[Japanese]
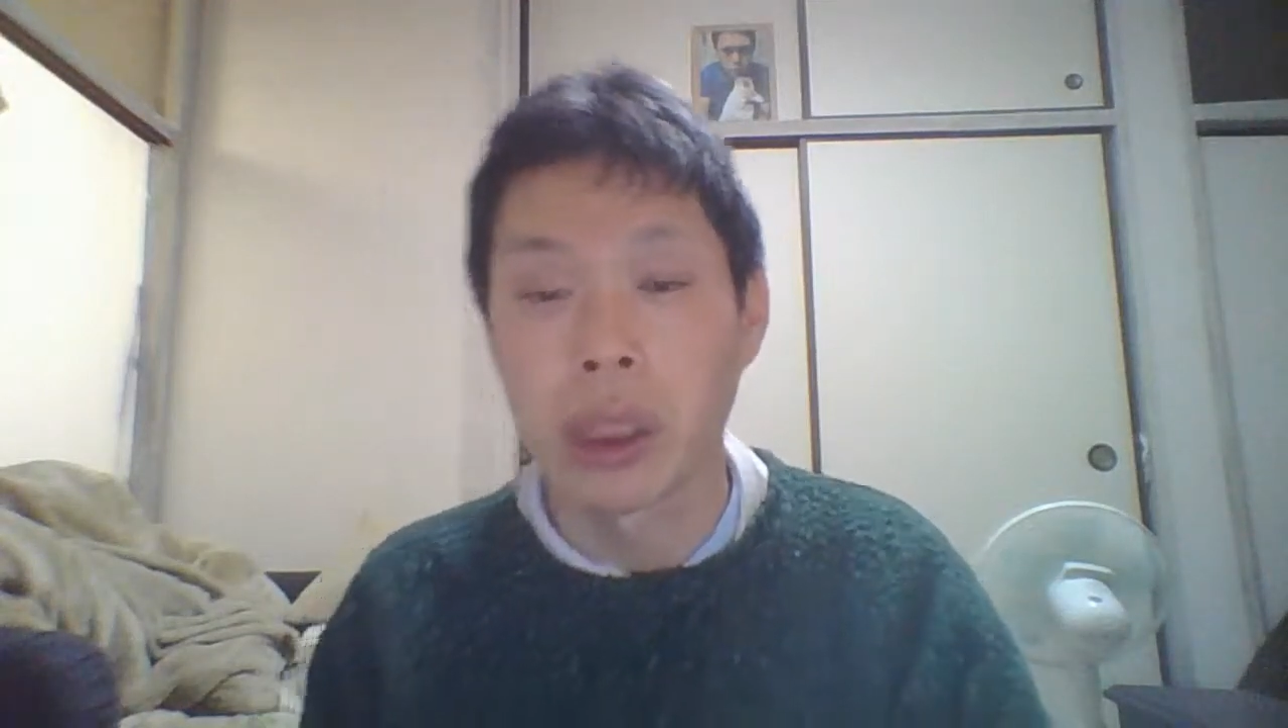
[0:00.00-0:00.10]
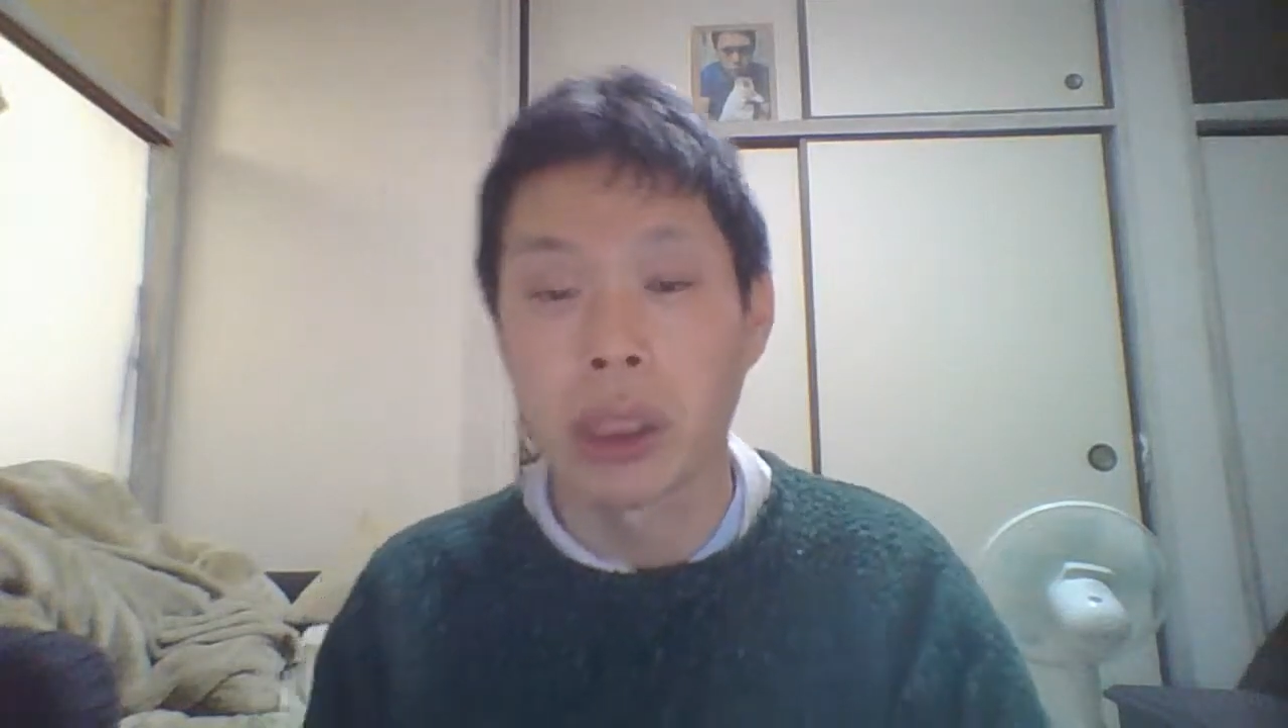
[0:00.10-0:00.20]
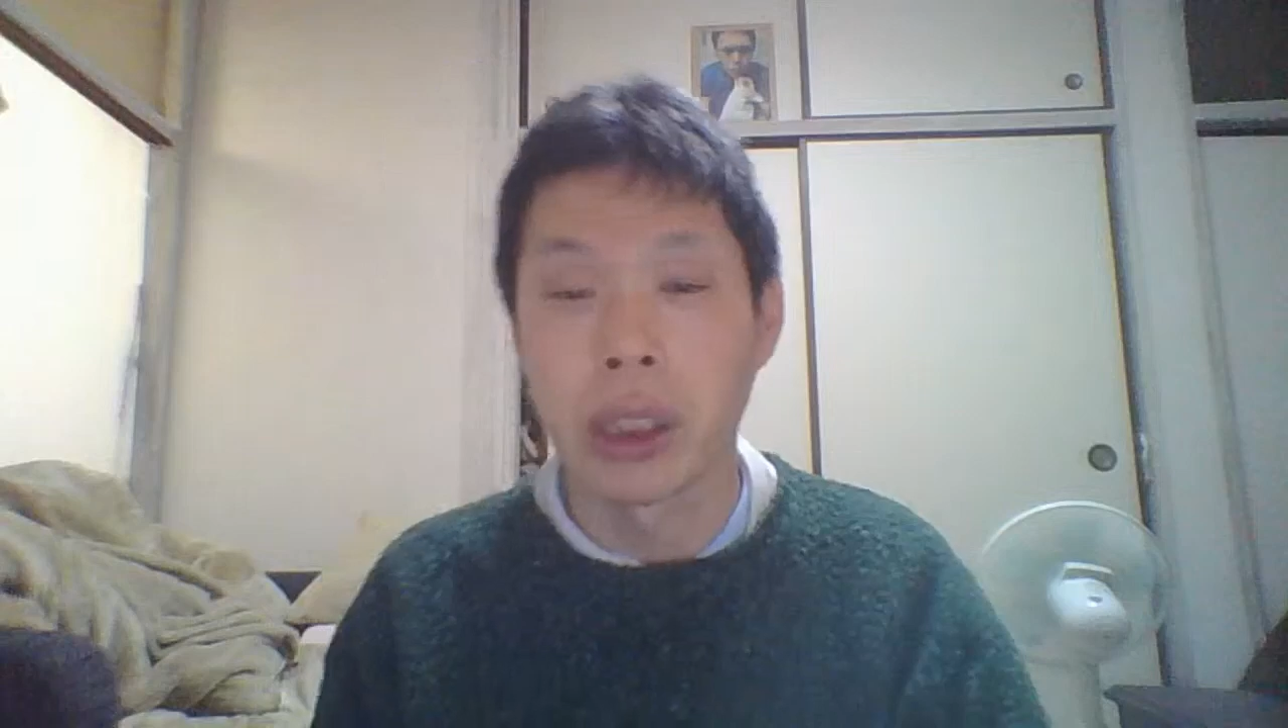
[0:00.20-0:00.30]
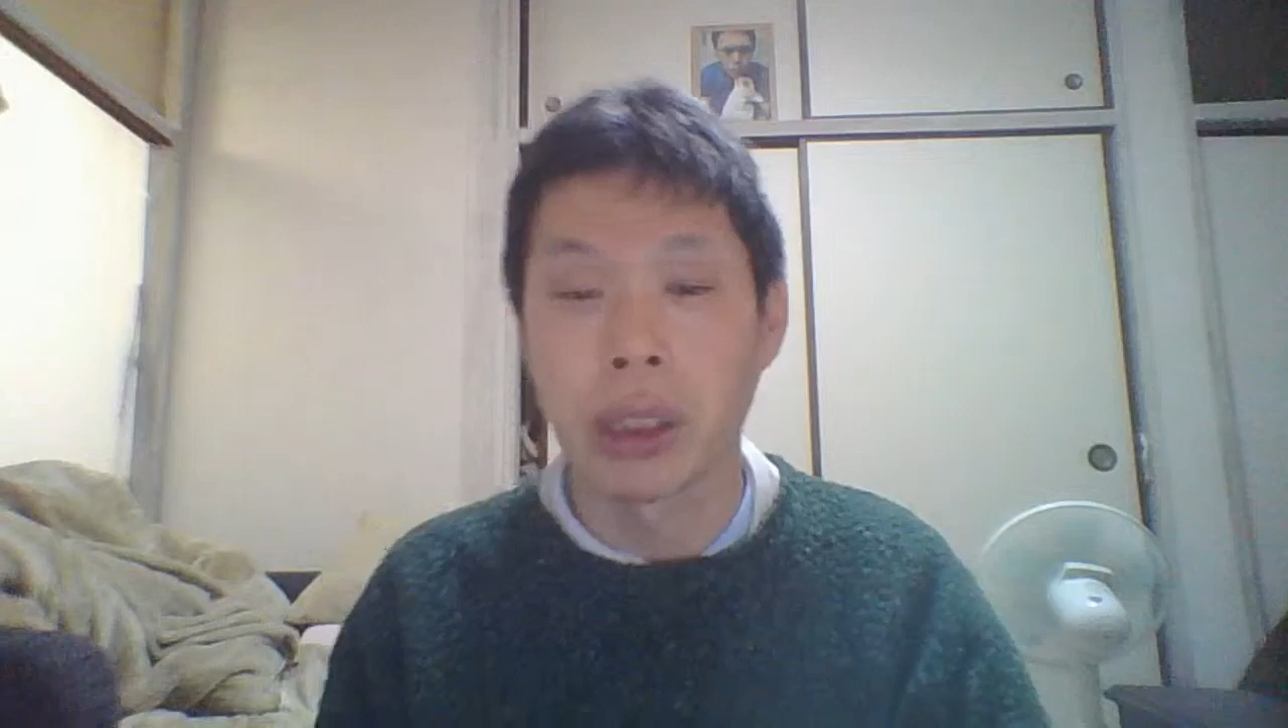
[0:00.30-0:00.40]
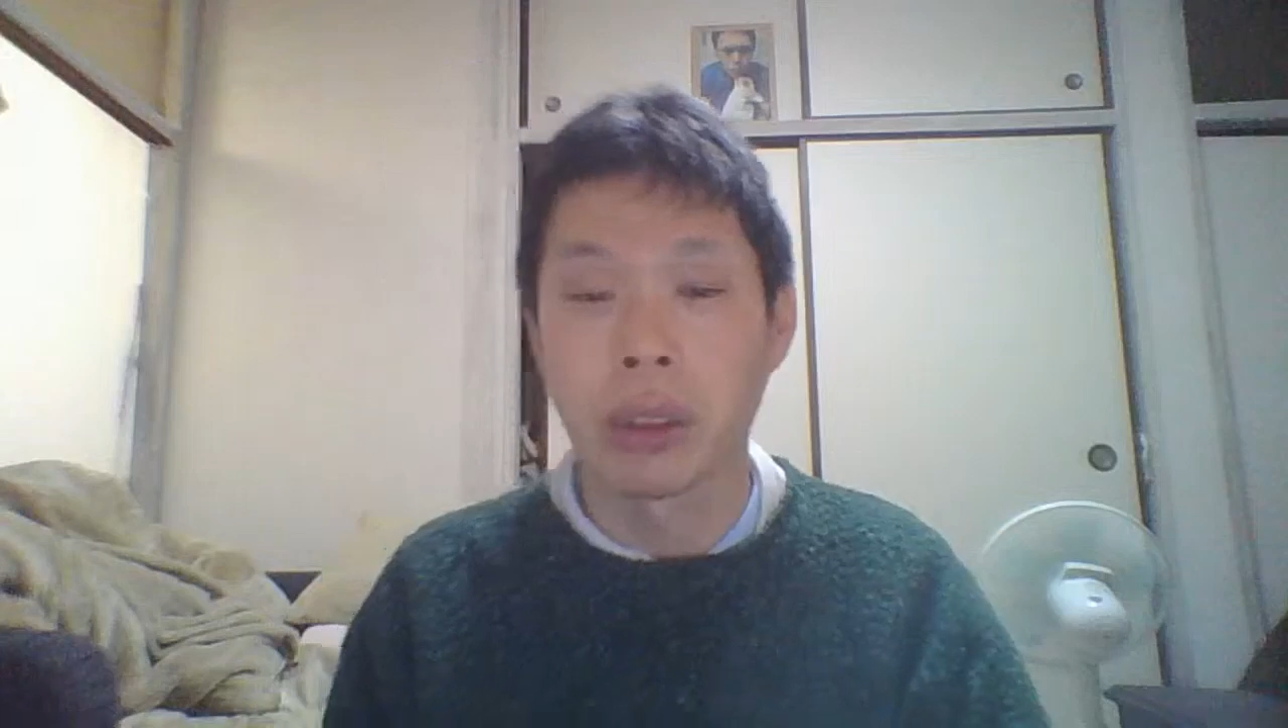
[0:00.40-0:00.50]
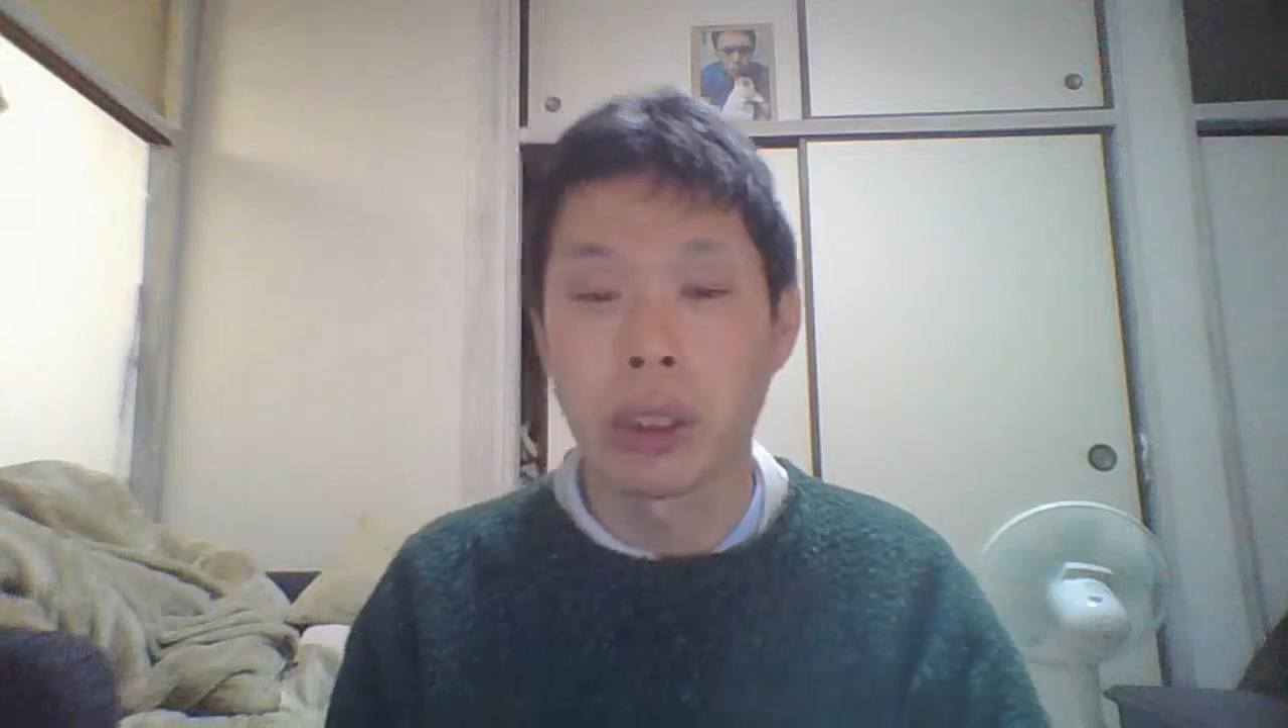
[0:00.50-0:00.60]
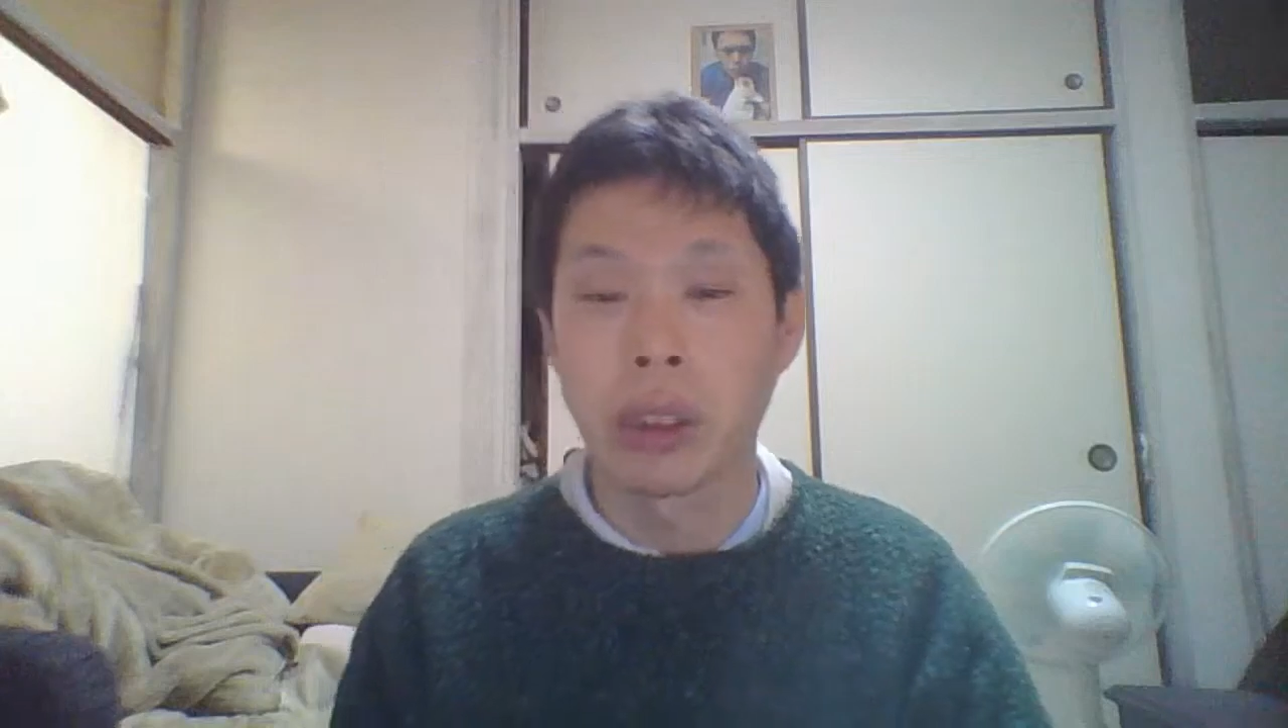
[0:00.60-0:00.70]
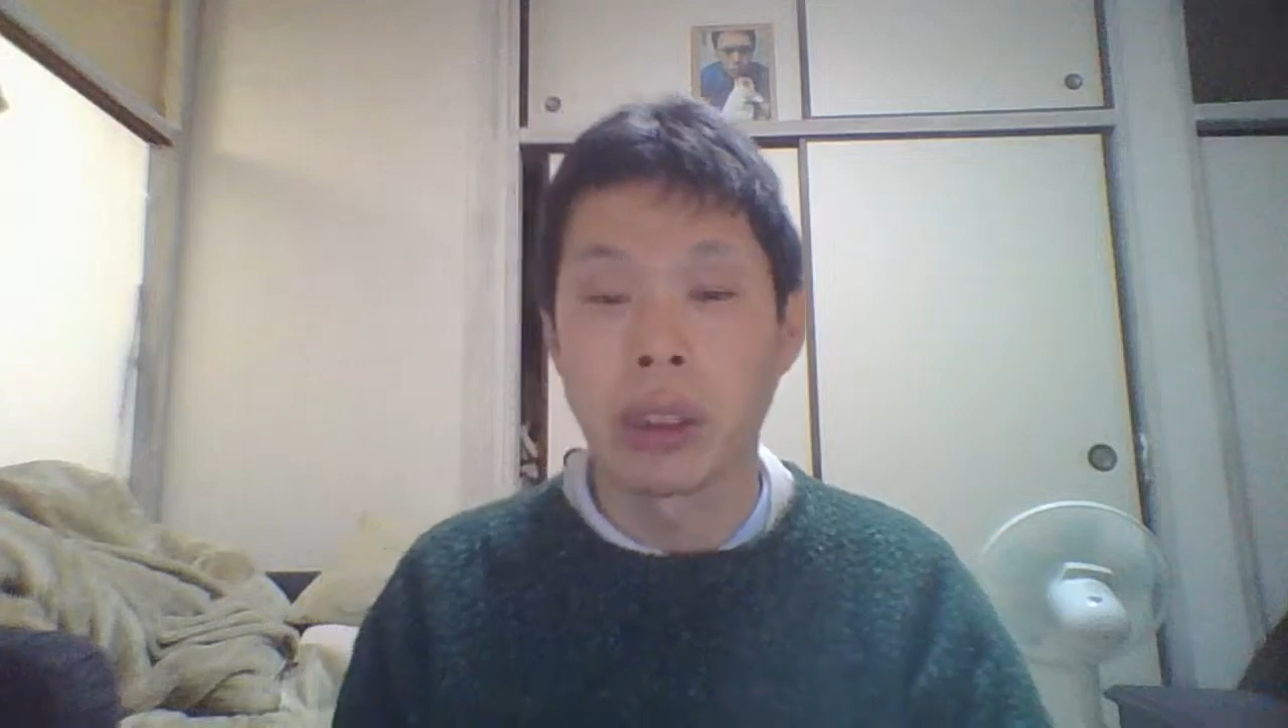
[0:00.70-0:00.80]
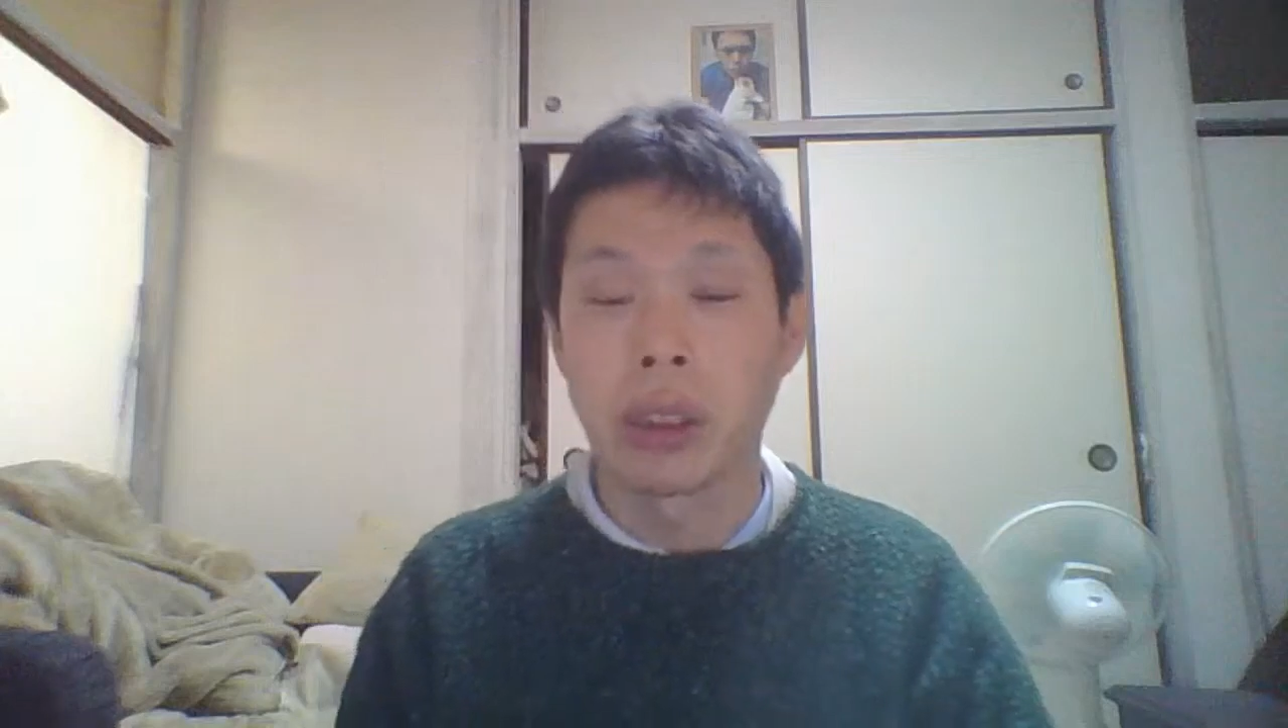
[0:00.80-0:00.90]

いかないとね、